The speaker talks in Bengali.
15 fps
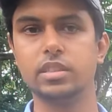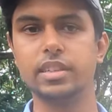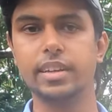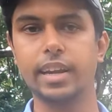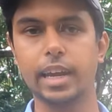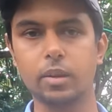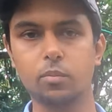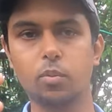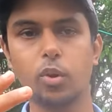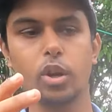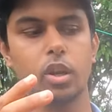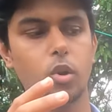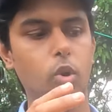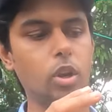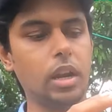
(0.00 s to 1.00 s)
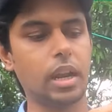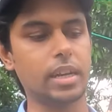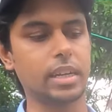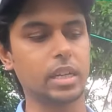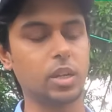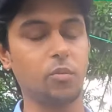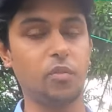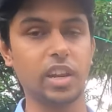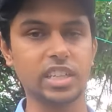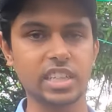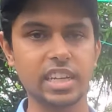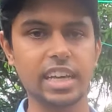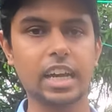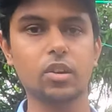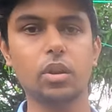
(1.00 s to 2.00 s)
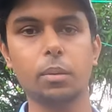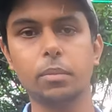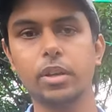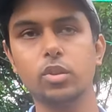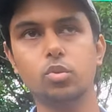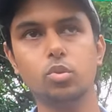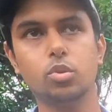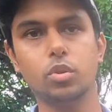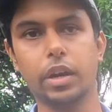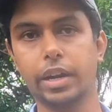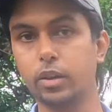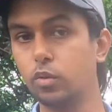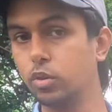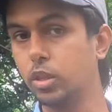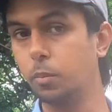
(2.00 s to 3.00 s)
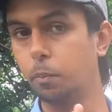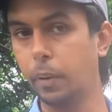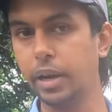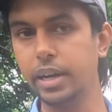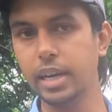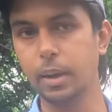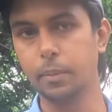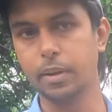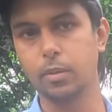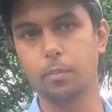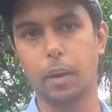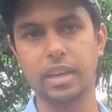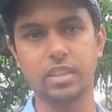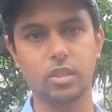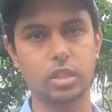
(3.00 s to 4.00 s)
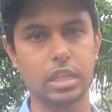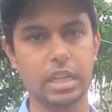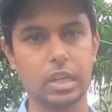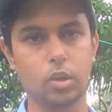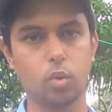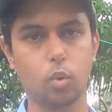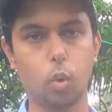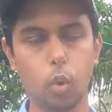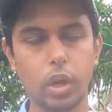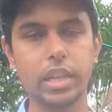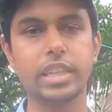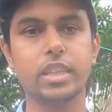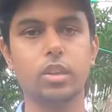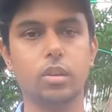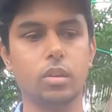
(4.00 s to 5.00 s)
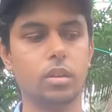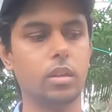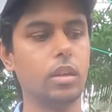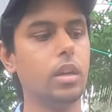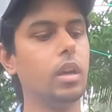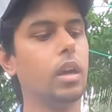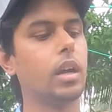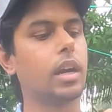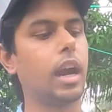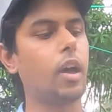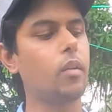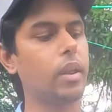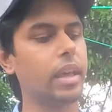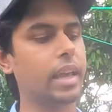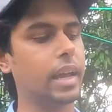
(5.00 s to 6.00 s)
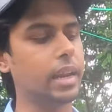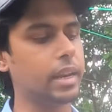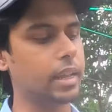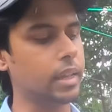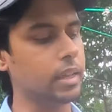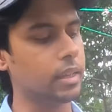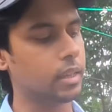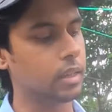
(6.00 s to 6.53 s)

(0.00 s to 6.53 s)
যে লাইট পরে ওই লাইটের রিফ্লেকশনের কারণে আমি কিন্তু রাইড করতে পারি না আমার বাইজারটা খুলে দিতে হয় কারণ এখানে